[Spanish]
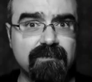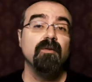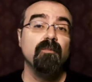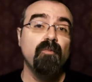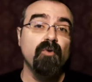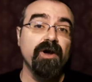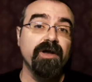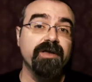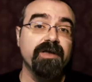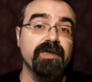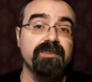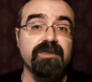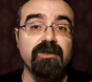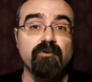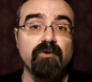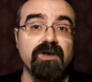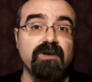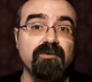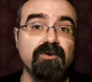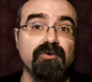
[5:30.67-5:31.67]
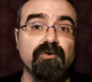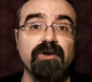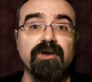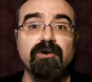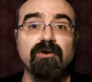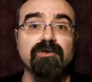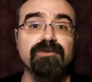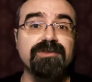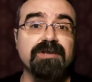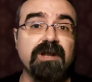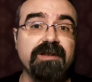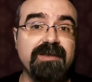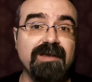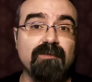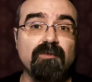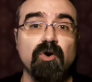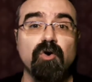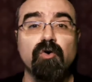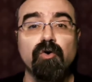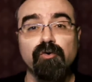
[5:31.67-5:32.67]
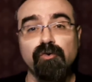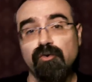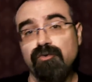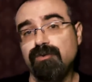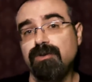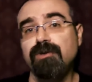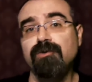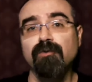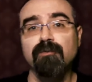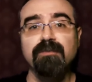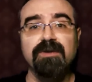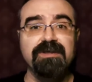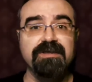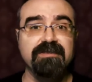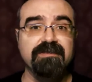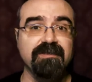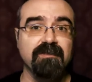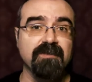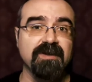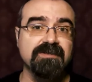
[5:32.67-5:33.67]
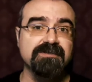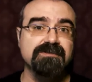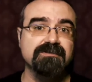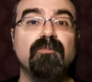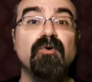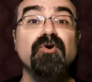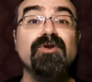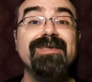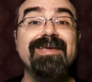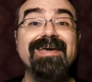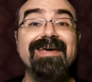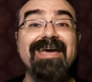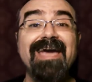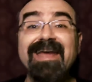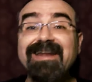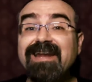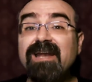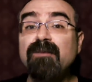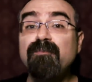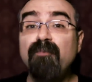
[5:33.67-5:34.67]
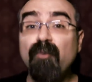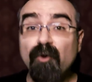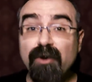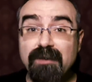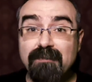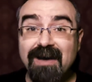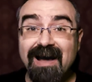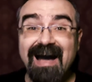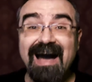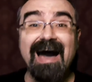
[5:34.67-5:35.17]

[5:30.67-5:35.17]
Pues que de nuevo nos encontraríamos con otro inconveniente más, porque en el poema